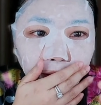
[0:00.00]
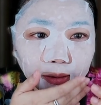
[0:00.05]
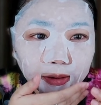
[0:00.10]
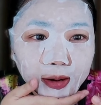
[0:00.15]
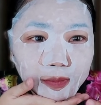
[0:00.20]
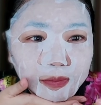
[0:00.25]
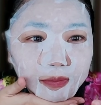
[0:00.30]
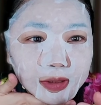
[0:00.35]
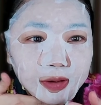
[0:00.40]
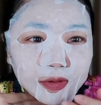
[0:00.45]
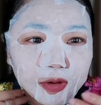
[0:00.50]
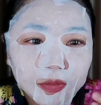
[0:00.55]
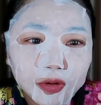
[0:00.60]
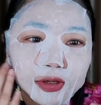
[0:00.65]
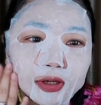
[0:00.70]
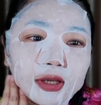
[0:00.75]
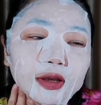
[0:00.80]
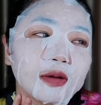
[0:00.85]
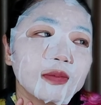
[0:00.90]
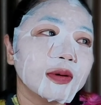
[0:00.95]
ต้องรีวิวหมด
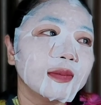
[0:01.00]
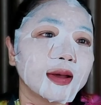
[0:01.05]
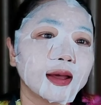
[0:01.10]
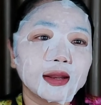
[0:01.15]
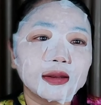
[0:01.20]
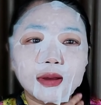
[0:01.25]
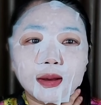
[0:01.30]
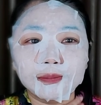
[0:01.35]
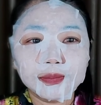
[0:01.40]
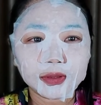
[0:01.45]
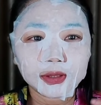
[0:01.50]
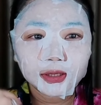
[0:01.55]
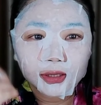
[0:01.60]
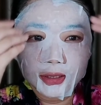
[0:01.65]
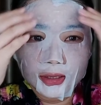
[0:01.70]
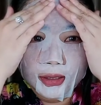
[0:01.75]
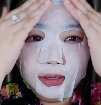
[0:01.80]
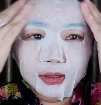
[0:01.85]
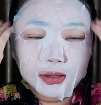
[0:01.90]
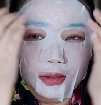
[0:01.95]
นี่ก็ประมาณแบบ
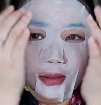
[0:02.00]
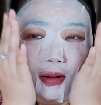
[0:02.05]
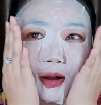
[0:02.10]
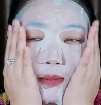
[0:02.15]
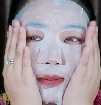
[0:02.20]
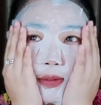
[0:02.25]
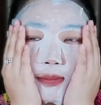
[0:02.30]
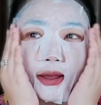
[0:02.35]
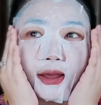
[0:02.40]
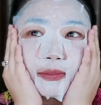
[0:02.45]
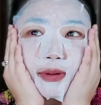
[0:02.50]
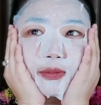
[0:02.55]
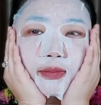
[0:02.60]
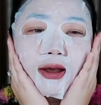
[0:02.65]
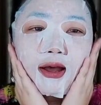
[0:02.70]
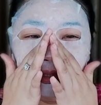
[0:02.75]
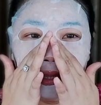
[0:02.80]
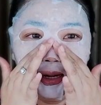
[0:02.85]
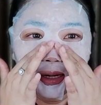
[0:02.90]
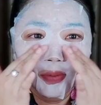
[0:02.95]
ก็ประมาณแบบ
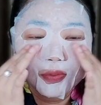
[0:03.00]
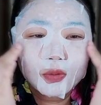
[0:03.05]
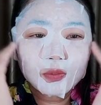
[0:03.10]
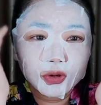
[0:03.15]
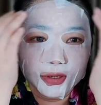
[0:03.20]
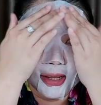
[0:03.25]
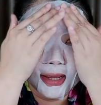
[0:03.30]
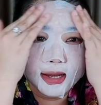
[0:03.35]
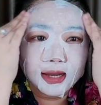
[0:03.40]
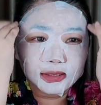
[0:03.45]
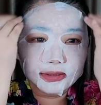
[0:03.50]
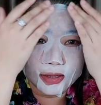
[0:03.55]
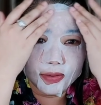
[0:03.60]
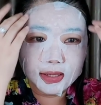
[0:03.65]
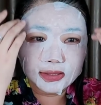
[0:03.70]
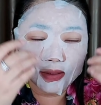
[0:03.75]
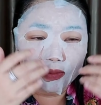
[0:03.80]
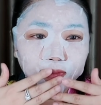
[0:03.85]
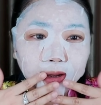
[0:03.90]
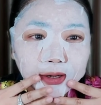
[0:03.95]
ว่าถ้ารีวิวหมดเนี่ยค่ะใช้เว
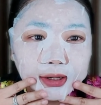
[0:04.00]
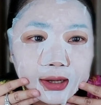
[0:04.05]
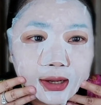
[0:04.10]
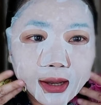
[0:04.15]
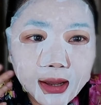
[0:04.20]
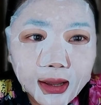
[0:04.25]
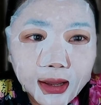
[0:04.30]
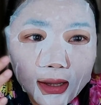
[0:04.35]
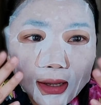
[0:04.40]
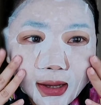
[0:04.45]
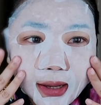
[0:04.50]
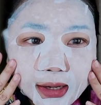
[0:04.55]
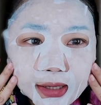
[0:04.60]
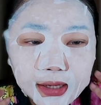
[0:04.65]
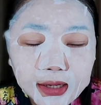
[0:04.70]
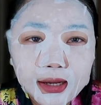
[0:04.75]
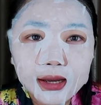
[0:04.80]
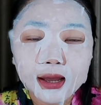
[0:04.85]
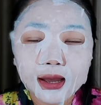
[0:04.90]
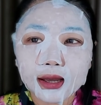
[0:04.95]
ลาสามวัน อ่ะ อันนี้
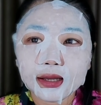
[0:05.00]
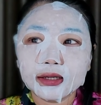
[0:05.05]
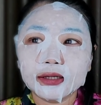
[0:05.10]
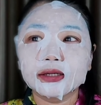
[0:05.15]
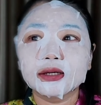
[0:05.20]
นะคะ